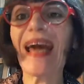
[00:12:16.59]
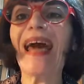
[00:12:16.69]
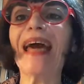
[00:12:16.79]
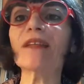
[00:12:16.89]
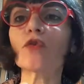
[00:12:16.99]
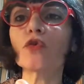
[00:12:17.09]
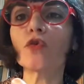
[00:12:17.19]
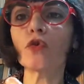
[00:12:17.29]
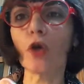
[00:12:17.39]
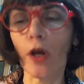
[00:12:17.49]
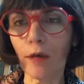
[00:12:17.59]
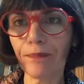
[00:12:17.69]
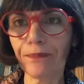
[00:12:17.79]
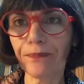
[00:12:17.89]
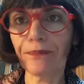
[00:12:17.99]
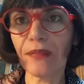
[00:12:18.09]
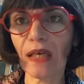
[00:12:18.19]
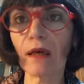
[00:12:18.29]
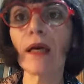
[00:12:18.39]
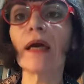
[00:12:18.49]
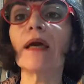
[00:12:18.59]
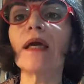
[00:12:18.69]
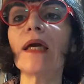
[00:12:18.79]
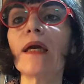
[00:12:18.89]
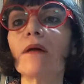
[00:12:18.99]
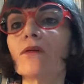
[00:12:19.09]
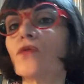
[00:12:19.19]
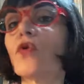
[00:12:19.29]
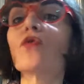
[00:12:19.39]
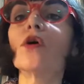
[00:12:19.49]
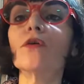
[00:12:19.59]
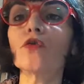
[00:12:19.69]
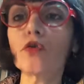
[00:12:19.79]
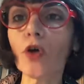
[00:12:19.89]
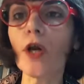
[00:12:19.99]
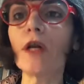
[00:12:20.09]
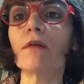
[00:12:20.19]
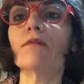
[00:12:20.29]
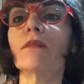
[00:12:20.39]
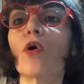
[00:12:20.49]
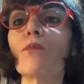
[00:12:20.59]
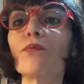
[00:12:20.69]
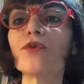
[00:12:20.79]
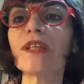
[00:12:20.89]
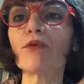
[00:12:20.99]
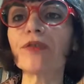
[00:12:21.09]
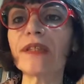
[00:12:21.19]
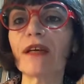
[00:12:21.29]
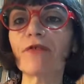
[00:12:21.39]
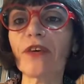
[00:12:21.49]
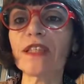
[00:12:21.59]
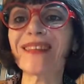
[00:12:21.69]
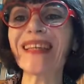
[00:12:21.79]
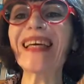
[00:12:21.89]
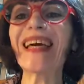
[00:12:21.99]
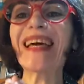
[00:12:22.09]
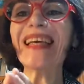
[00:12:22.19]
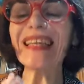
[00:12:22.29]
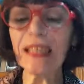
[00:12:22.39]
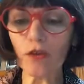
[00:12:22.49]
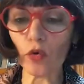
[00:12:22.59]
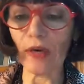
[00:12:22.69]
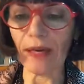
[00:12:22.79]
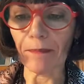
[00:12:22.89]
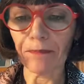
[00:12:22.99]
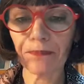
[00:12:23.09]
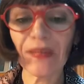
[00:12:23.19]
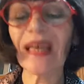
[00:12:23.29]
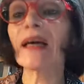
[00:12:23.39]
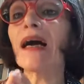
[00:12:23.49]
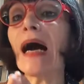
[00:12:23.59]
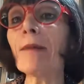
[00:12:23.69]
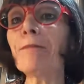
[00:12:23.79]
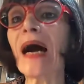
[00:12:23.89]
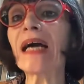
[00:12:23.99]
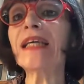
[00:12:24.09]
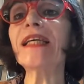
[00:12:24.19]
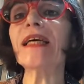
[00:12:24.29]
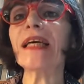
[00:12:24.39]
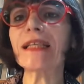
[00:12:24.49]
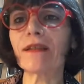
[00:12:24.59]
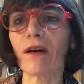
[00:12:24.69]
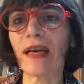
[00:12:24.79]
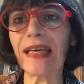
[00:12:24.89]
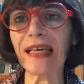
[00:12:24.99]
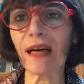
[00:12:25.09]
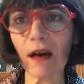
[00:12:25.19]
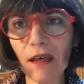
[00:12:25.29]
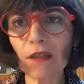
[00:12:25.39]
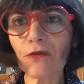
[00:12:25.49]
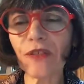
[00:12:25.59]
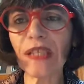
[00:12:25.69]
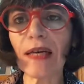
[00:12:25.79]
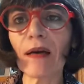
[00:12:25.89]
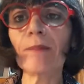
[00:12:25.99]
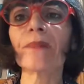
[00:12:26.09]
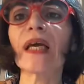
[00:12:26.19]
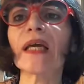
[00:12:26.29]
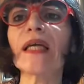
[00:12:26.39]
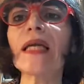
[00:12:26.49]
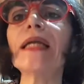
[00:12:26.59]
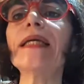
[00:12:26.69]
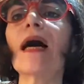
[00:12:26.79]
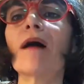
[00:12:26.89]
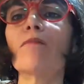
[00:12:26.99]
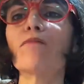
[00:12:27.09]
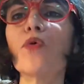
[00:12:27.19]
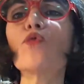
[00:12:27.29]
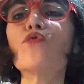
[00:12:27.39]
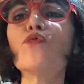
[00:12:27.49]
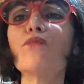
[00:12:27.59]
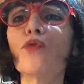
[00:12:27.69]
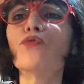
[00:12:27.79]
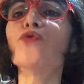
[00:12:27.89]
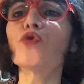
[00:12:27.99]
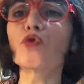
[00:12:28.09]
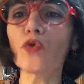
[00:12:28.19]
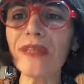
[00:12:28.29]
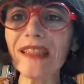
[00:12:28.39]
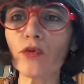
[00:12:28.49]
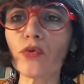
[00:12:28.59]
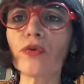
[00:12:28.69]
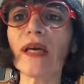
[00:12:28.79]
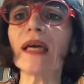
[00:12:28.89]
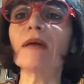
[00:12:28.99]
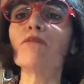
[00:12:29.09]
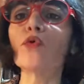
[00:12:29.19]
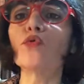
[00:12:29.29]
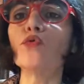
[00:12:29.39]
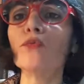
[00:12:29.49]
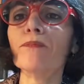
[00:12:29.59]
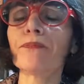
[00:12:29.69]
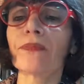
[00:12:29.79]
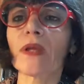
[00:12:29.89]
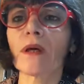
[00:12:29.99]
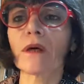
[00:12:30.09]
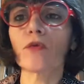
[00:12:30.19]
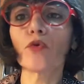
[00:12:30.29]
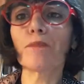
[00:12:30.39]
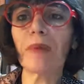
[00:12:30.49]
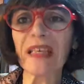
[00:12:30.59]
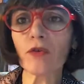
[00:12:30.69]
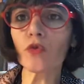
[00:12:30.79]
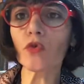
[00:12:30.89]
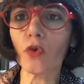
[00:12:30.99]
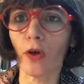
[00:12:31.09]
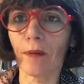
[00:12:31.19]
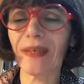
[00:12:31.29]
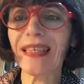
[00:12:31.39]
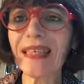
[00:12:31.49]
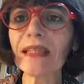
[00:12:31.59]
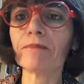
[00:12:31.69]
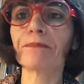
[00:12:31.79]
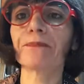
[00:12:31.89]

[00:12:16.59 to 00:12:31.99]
être seul. Hein, et donc seul, on peut dire aussi en français isolé. À Paris et dans les grandes villes, il y a beaucoup, beaucoup de solitude et beaucoup de personnes seules. Qui